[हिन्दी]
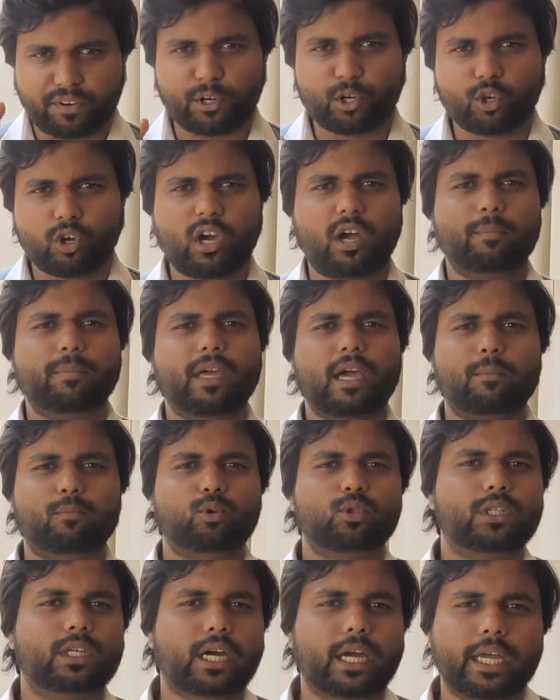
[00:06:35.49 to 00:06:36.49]
वीडियो हमने
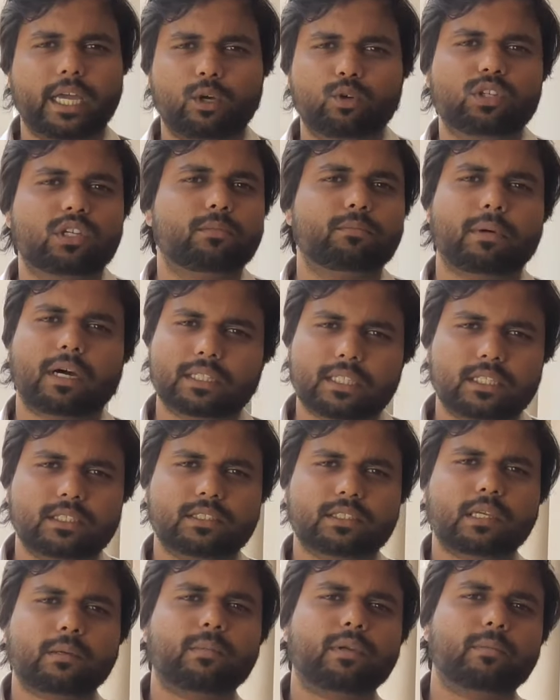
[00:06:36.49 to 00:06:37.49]
आपको दिखाया है उनकी माता
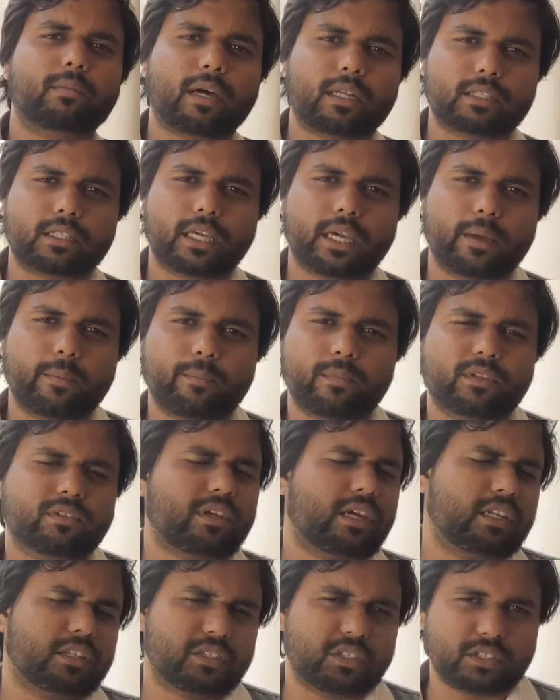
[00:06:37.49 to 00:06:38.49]
जी से हमने बात किया है
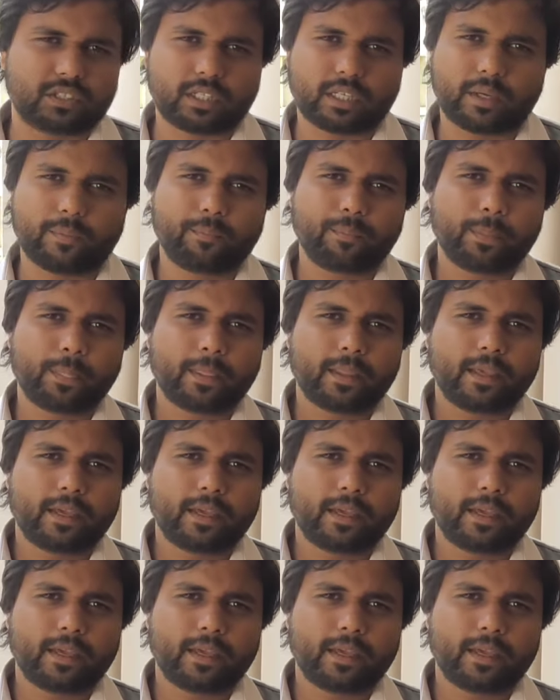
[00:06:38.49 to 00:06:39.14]
ये सारी चीज़ें हैं